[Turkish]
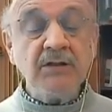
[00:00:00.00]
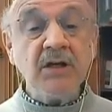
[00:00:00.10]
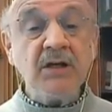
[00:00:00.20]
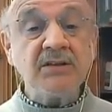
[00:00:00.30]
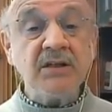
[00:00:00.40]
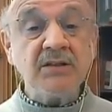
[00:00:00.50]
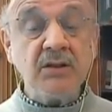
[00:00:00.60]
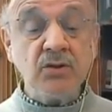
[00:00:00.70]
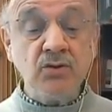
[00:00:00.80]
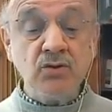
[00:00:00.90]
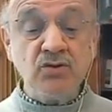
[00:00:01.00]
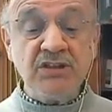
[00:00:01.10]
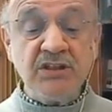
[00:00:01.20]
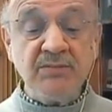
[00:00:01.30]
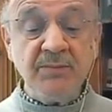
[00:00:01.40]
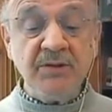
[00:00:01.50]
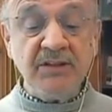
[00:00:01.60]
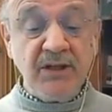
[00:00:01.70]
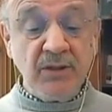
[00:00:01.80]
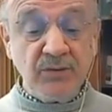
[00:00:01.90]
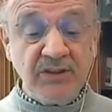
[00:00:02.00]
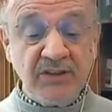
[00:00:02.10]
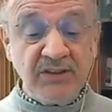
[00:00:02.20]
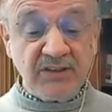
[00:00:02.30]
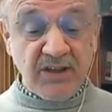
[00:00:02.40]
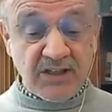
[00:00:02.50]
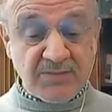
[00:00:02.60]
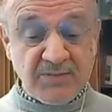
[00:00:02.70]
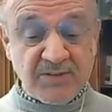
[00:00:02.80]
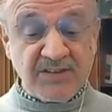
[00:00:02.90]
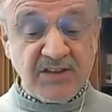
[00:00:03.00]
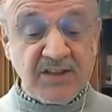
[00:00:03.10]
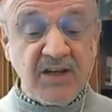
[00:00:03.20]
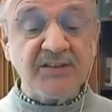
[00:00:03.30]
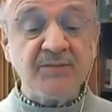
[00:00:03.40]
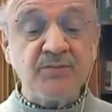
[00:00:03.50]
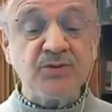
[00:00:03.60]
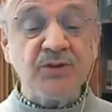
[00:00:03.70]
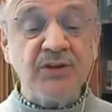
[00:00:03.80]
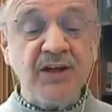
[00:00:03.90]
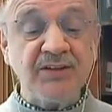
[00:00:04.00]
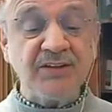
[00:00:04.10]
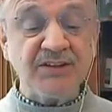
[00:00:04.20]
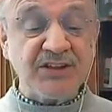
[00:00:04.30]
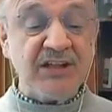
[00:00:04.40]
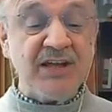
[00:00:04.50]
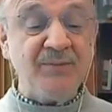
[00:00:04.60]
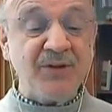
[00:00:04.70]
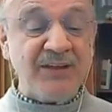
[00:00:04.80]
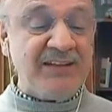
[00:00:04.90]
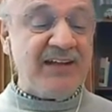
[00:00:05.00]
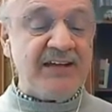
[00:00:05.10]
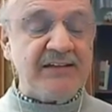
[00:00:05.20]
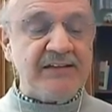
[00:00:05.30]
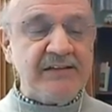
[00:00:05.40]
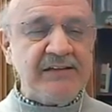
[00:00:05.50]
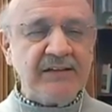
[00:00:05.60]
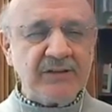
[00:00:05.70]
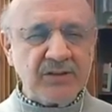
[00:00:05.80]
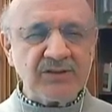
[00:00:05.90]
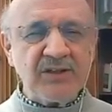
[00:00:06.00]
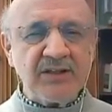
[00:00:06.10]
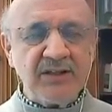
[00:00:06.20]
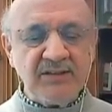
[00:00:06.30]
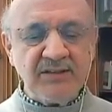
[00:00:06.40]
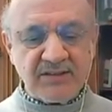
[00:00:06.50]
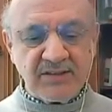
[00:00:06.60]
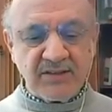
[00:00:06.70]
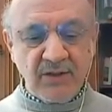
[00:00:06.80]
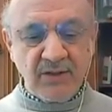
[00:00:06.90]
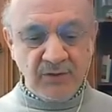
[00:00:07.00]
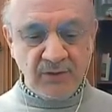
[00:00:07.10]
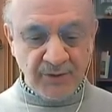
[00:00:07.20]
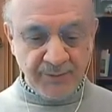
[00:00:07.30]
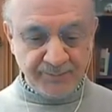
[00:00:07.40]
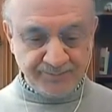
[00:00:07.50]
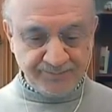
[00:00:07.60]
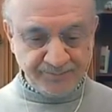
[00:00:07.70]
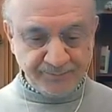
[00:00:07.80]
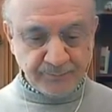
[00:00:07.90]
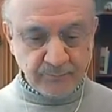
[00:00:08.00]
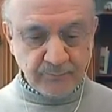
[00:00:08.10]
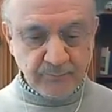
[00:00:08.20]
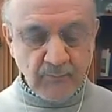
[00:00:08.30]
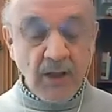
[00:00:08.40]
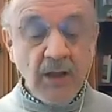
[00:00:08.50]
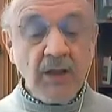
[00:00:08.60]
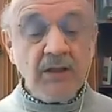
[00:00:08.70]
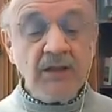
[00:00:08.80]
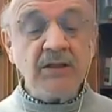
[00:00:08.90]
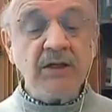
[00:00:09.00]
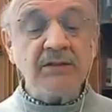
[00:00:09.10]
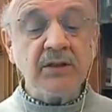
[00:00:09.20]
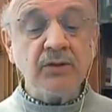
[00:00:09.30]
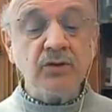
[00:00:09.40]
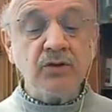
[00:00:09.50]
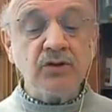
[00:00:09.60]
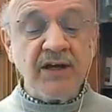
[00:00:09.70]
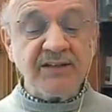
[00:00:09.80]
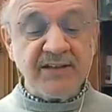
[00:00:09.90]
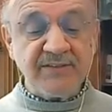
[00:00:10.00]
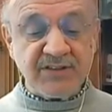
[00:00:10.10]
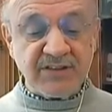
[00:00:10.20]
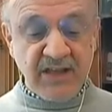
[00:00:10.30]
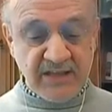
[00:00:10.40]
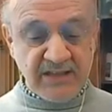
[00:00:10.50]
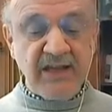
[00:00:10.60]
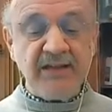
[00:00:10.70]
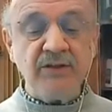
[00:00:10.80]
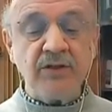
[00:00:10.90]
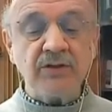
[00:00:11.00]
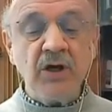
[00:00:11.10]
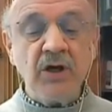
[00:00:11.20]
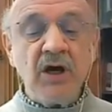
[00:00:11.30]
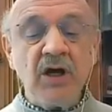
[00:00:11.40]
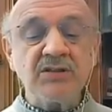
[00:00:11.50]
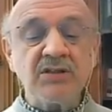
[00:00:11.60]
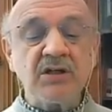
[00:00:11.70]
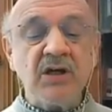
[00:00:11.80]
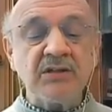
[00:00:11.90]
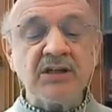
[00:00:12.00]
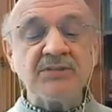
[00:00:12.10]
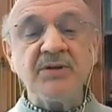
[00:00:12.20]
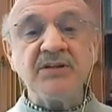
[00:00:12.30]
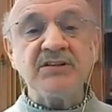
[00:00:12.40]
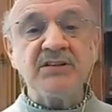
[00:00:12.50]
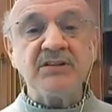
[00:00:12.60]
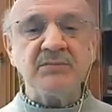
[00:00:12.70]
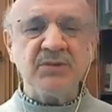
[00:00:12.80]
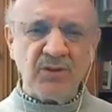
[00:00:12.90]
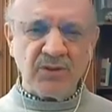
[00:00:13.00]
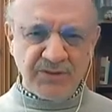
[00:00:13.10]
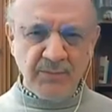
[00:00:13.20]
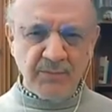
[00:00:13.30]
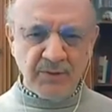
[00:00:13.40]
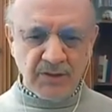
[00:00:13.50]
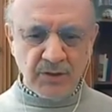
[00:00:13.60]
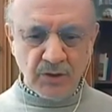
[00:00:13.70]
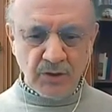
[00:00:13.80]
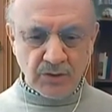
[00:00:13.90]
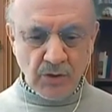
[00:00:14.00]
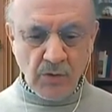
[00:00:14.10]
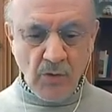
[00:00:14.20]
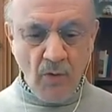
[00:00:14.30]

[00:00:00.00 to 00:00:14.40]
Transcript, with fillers: Irak'tan 120 bin Yahudinin kaçmasına yardımcı olan Şelemo Hilal 97 yaşında öldü. İran nükleer teftişi engelliyor ancak anlaşma için bir ortam bırakıyor